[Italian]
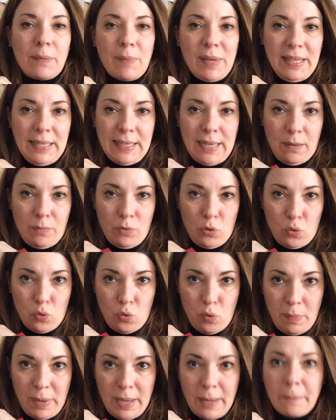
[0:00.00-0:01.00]
dimentica il mio
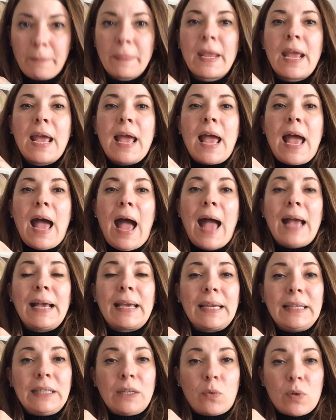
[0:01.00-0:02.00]
nome.
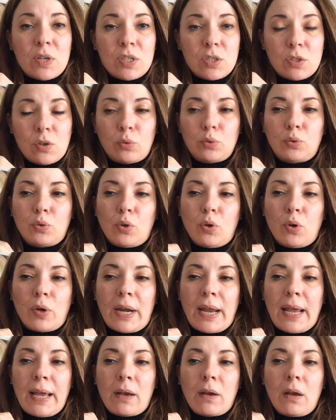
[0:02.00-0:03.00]
Anche di questo
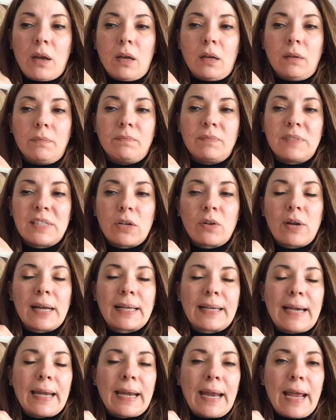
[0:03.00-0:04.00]
autore, eh, Zero
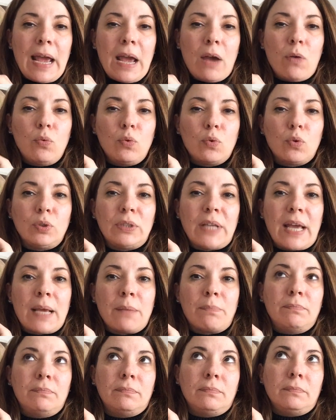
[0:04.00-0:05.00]
Calcare è uno
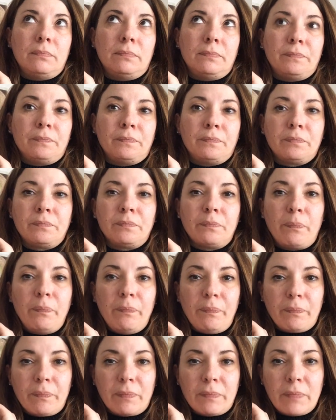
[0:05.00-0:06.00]
dei mh, mm,
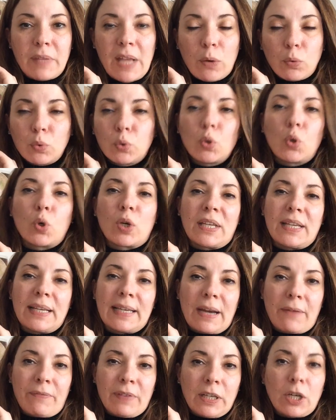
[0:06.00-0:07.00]
mh, mm, autori di
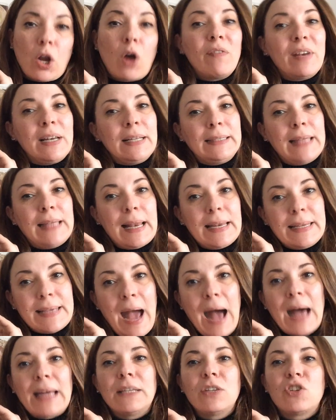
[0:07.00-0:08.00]
graphic novel
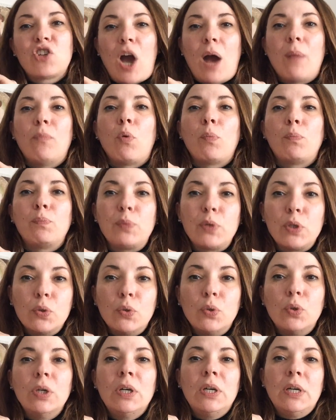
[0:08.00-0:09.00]
italiani, diciamo,
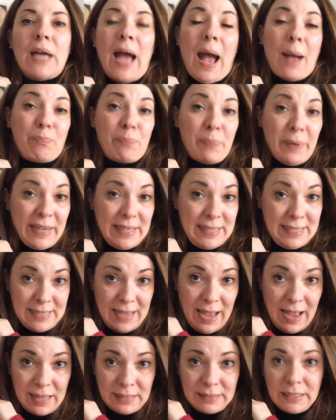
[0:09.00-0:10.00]
più
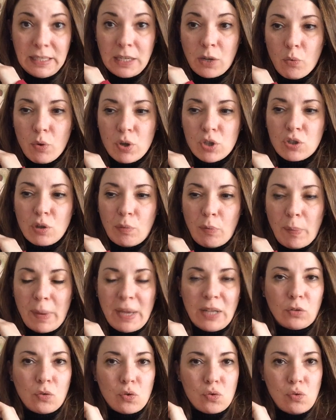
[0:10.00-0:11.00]
apprezzati in questo
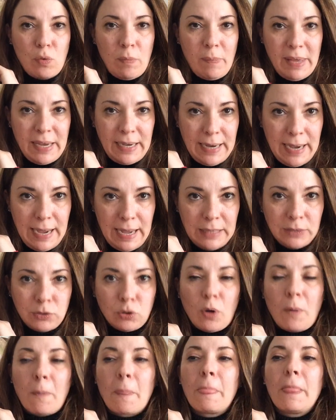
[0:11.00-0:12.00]
momento sul
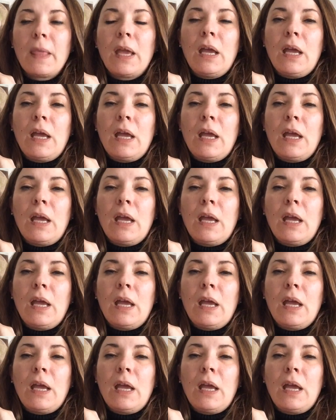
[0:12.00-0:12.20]
mercato.